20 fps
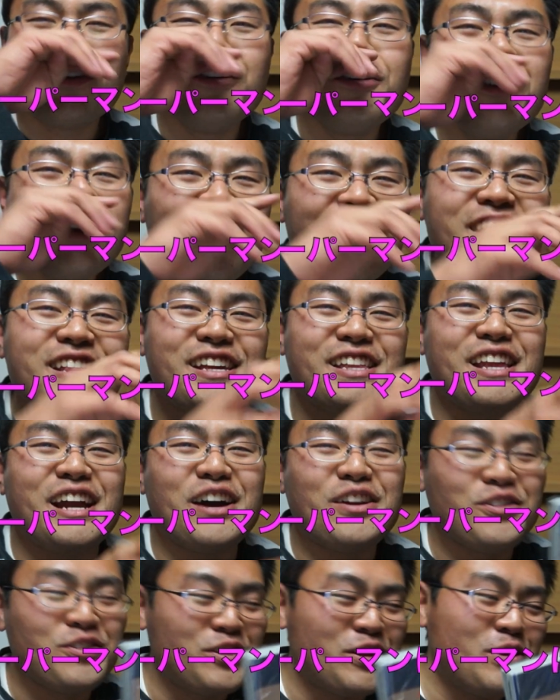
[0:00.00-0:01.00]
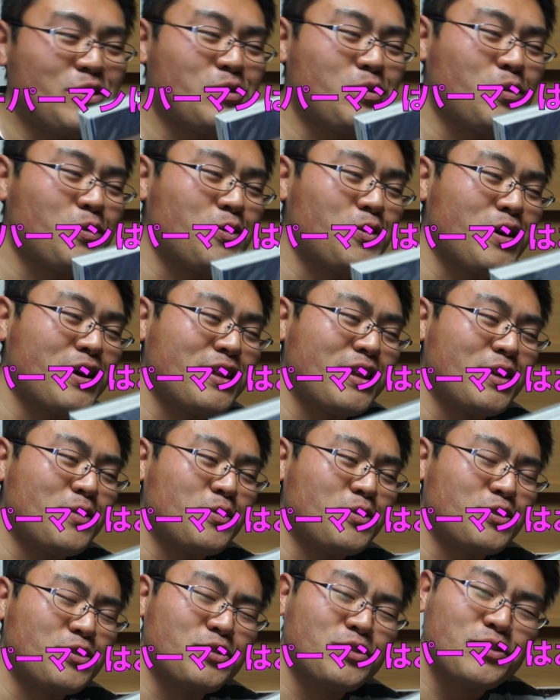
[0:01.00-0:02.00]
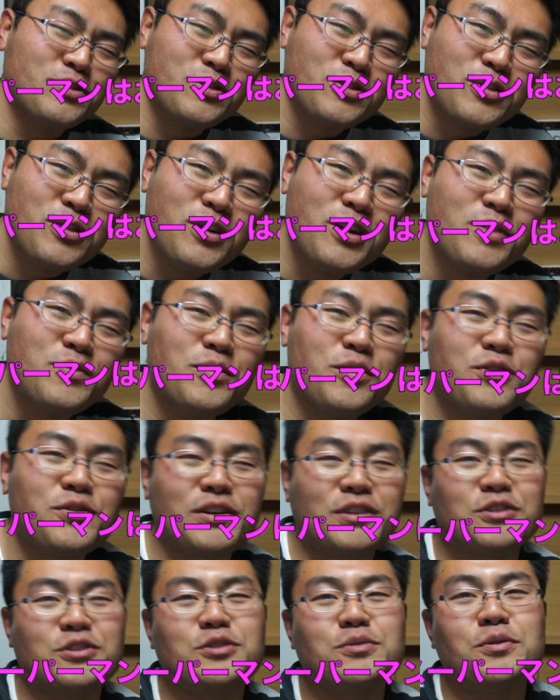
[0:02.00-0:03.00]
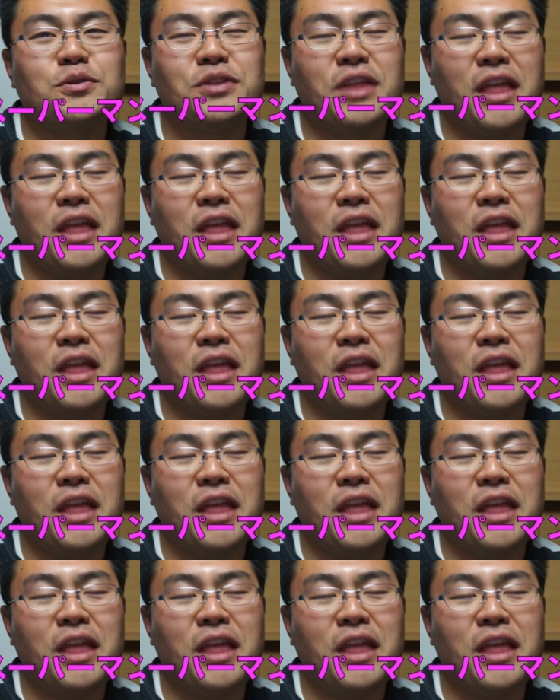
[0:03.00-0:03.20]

高齢者であるっていうところがね、もうすごい僕はツボ